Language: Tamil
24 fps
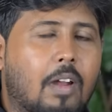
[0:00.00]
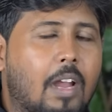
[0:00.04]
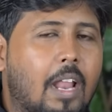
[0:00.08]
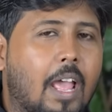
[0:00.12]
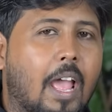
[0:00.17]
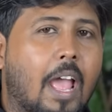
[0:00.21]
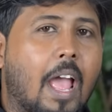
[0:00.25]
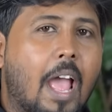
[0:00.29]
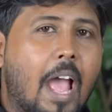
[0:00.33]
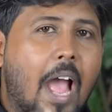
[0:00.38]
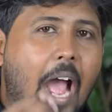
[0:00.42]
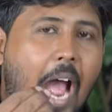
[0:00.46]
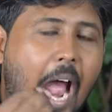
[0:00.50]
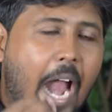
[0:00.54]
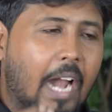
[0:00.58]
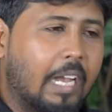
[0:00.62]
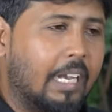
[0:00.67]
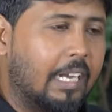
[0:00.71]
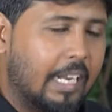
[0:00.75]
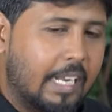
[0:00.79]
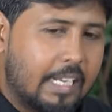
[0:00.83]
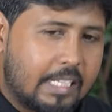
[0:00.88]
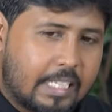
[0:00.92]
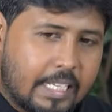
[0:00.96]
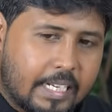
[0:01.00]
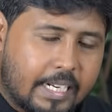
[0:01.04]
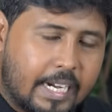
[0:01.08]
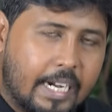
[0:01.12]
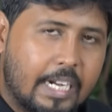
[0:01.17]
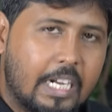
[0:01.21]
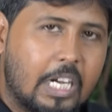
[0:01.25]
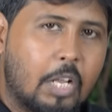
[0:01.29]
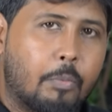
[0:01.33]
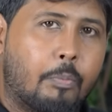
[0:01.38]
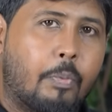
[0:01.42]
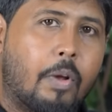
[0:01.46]
சொல்லல அட்லீஸ்ட்
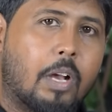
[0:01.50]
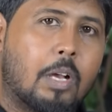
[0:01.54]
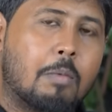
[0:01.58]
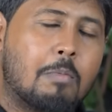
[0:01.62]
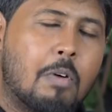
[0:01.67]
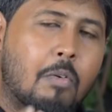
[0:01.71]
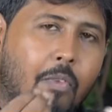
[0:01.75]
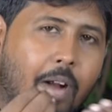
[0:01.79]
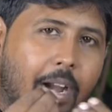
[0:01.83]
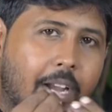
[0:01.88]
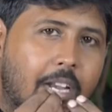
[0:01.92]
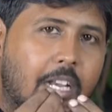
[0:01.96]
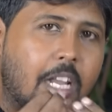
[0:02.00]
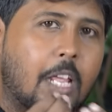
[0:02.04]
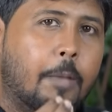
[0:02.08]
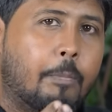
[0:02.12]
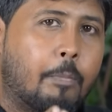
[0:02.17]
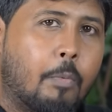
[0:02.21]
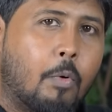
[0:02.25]
ரெண்டு பக்கமும் வண்டி